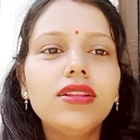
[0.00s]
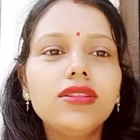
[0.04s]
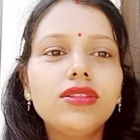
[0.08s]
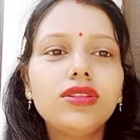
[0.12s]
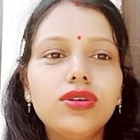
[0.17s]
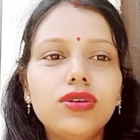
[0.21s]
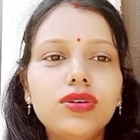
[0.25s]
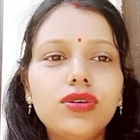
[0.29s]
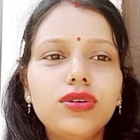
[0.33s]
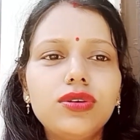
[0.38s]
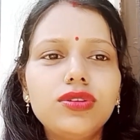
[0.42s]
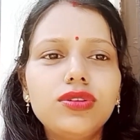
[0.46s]
तो
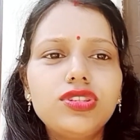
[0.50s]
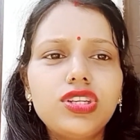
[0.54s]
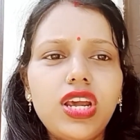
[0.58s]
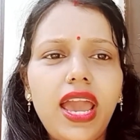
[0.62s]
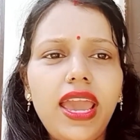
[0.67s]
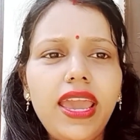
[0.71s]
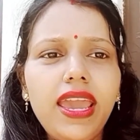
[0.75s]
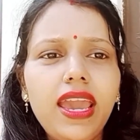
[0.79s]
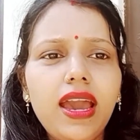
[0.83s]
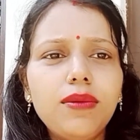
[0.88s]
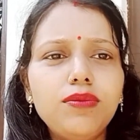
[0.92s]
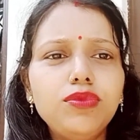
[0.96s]

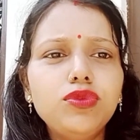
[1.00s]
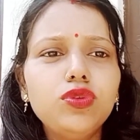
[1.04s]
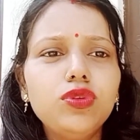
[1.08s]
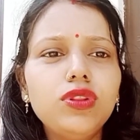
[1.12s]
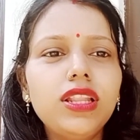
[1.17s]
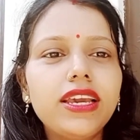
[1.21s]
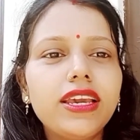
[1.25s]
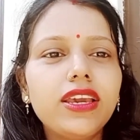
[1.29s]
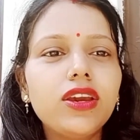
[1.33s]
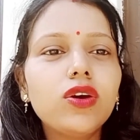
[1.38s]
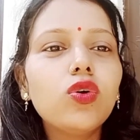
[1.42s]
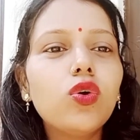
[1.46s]
चाहे आप दूध
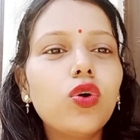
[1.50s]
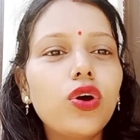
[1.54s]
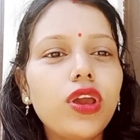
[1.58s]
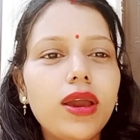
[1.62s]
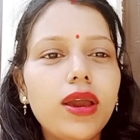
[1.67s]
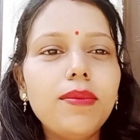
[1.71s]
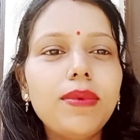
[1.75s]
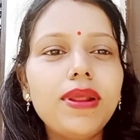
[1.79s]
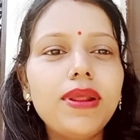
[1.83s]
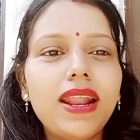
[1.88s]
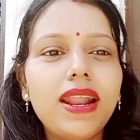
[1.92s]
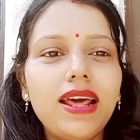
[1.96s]
लेके खोया
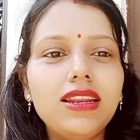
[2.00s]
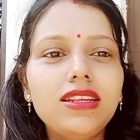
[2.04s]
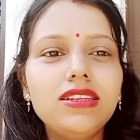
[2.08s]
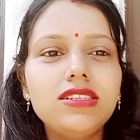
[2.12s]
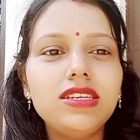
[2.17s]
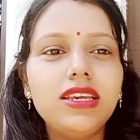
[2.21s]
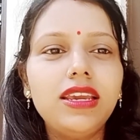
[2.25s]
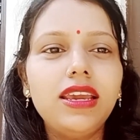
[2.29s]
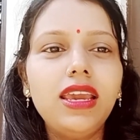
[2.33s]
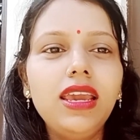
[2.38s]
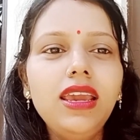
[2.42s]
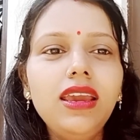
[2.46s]
बना
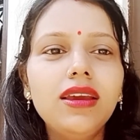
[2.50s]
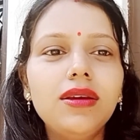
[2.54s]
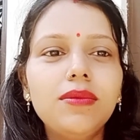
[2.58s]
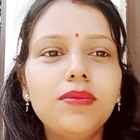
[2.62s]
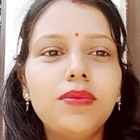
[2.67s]
लीजिए